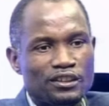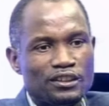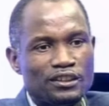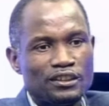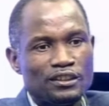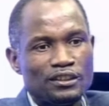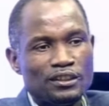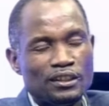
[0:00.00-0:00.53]

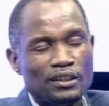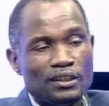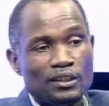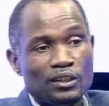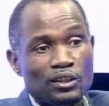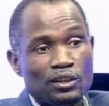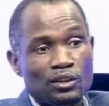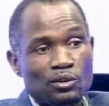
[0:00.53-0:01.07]
que,
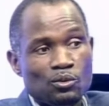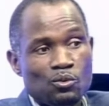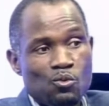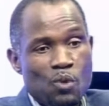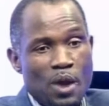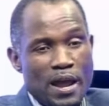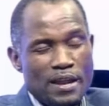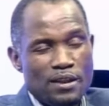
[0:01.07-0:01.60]

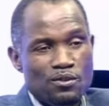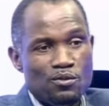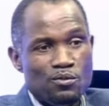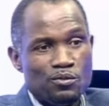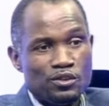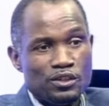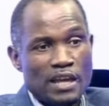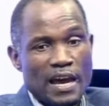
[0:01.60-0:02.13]

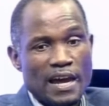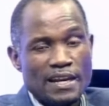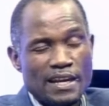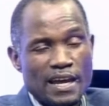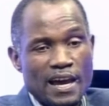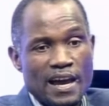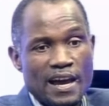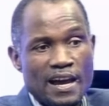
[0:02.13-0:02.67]
quando, dada
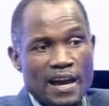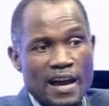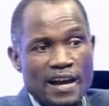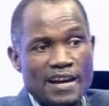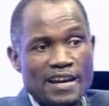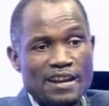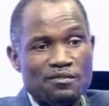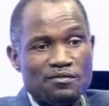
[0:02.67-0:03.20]
a, a
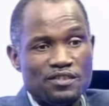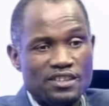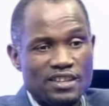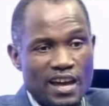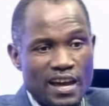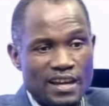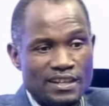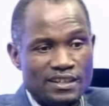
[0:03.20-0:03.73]

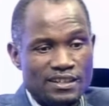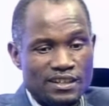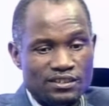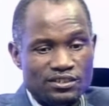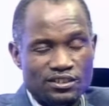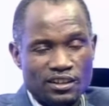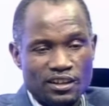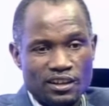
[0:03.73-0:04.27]
gravidade
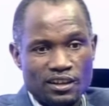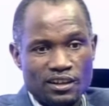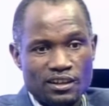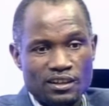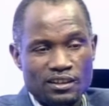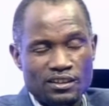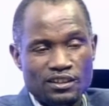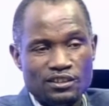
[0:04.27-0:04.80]

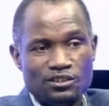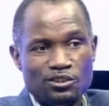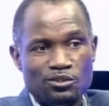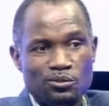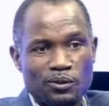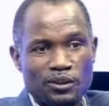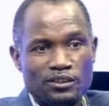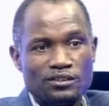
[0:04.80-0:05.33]
desta, dessa
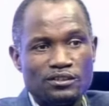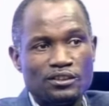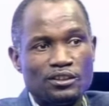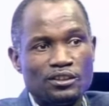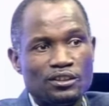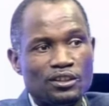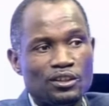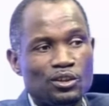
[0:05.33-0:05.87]
doença,
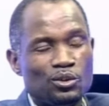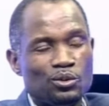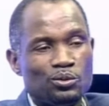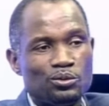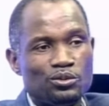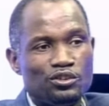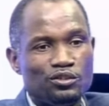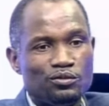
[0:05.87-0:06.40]

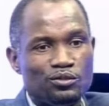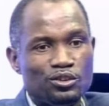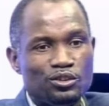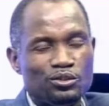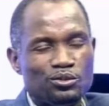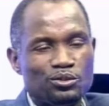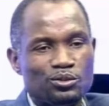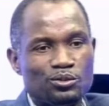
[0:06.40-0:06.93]
os
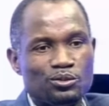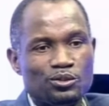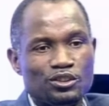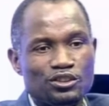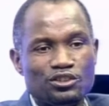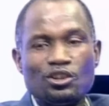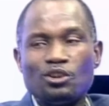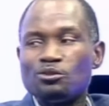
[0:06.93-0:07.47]
indivíduos que
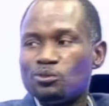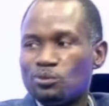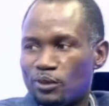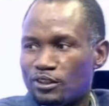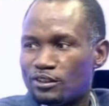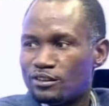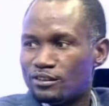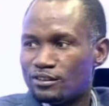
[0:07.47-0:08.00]
estão
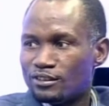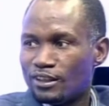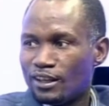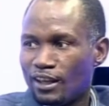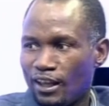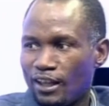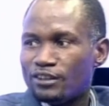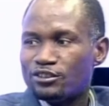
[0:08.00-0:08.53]
doentes,
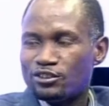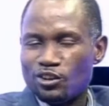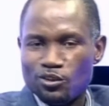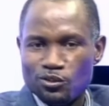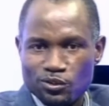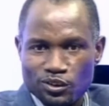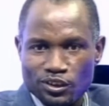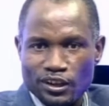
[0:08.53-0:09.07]
eles
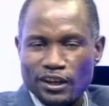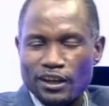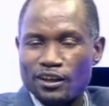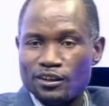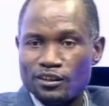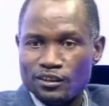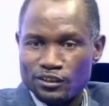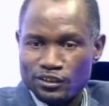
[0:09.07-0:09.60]
estão,
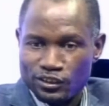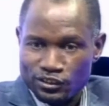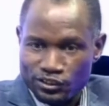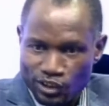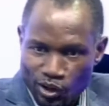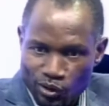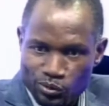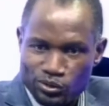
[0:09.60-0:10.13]
eh,
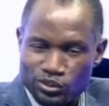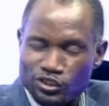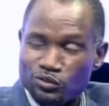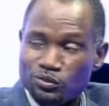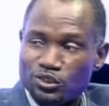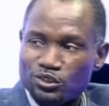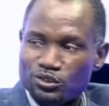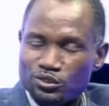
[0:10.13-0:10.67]
são os
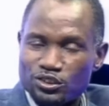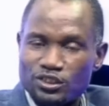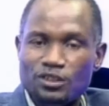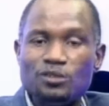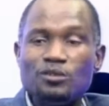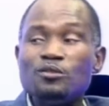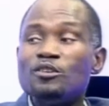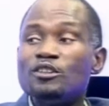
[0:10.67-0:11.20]
indivíduos
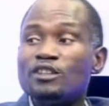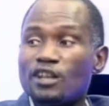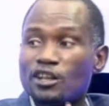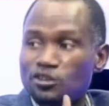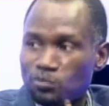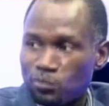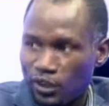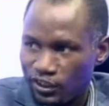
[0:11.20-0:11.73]
que
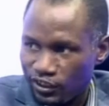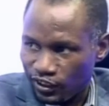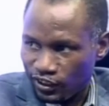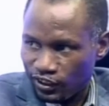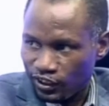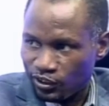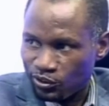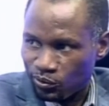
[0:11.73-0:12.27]
transmitem
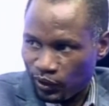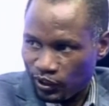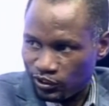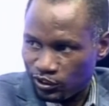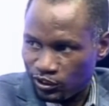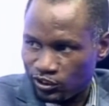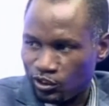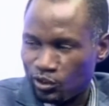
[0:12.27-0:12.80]
a
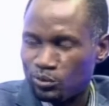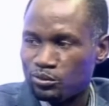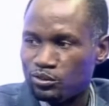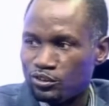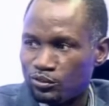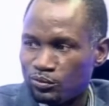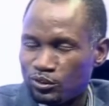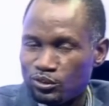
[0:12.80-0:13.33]
doença, são os
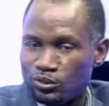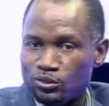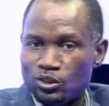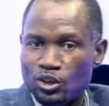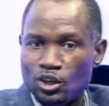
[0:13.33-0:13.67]
indivíduos